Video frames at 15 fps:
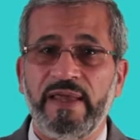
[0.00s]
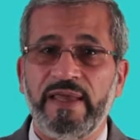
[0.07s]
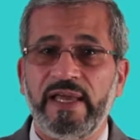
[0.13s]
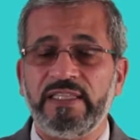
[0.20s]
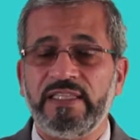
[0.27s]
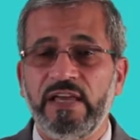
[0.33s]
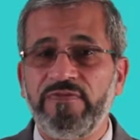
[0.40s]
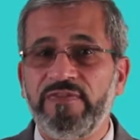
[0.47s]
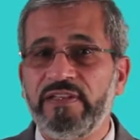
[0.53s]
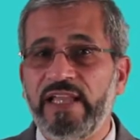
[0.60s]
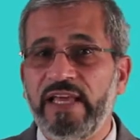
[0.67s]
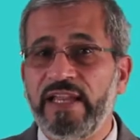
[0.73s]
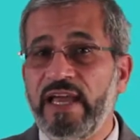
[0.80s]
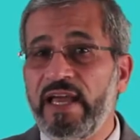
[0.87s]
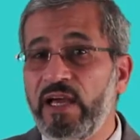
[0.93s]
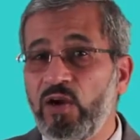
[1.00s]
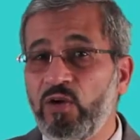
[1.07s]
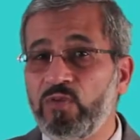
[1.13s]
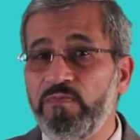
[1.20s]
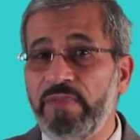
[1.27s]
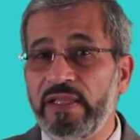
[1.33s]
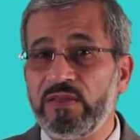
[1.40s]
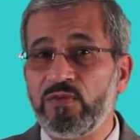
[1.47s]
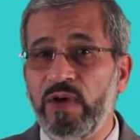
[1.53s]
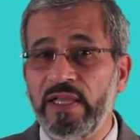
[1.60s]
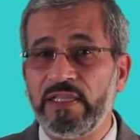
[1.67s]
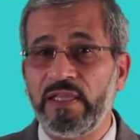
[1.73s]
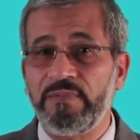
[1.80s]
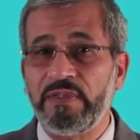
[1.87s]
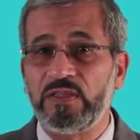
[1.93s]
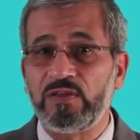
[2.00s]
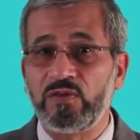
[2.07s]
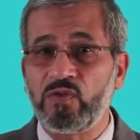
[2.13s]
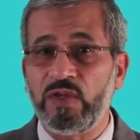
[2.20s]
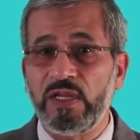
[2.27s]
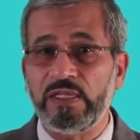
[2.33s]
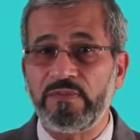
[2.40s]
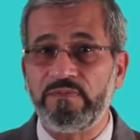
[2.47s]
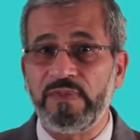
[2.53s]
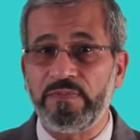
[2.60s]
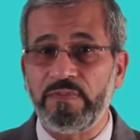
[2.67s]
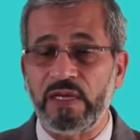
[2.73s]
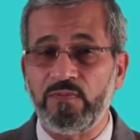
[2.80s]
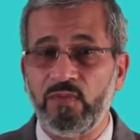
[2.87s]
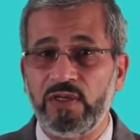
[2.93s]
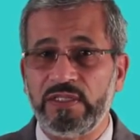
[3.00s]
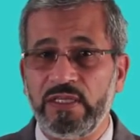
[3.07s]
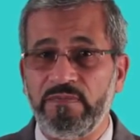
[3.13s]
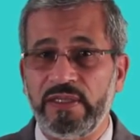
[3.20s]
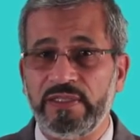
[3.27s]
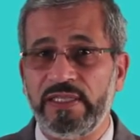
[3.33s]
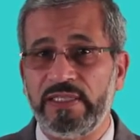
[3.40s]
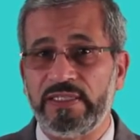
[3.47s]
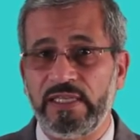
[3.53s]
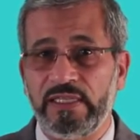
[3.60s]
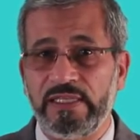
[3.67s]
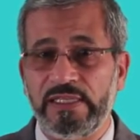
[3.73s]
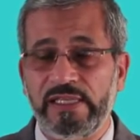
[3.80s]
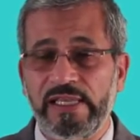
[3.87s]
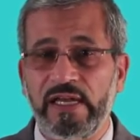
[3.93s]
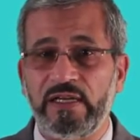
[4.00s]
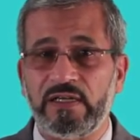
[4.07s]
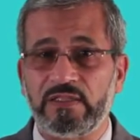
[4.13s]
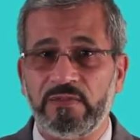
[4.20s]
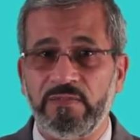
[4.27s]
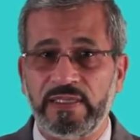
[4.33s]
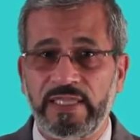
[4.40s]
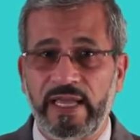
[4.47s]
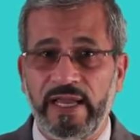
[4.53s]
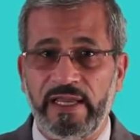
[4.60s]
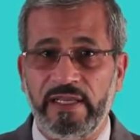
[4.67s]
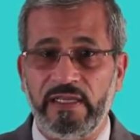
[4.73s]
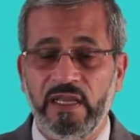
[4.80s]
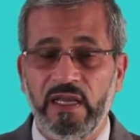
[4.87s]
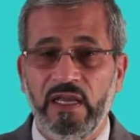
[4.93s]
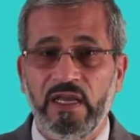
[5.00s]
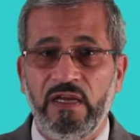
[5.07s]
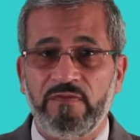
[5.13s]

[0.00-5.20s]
يبقى يكتفي ان انا اخد بند واحدة من دولت من مجموعة البندات اللي ليها ارتباط عالي